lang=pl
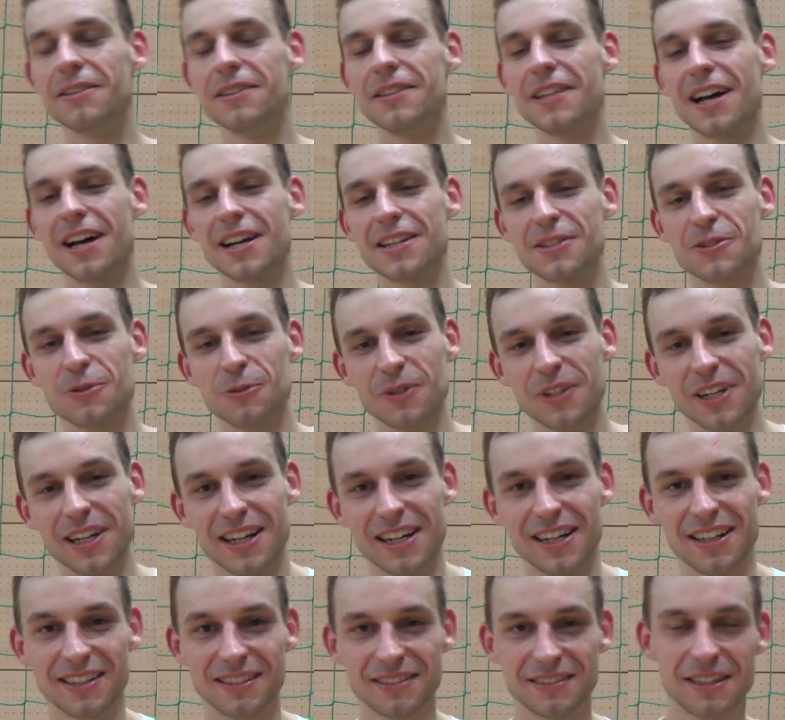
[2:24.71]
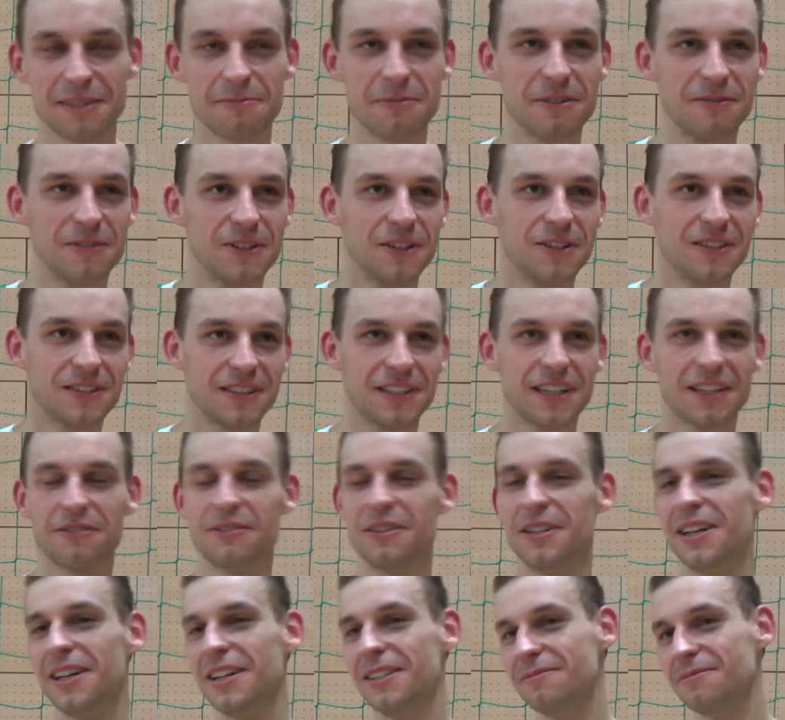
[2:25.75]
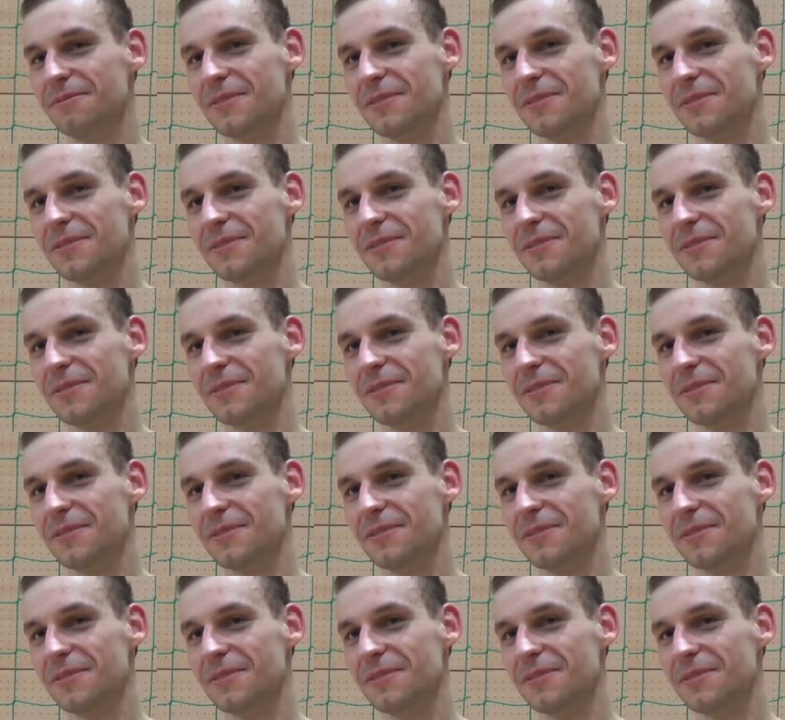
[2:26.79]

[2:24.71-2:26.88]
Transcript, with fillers: na studia na pewno, na chwilę.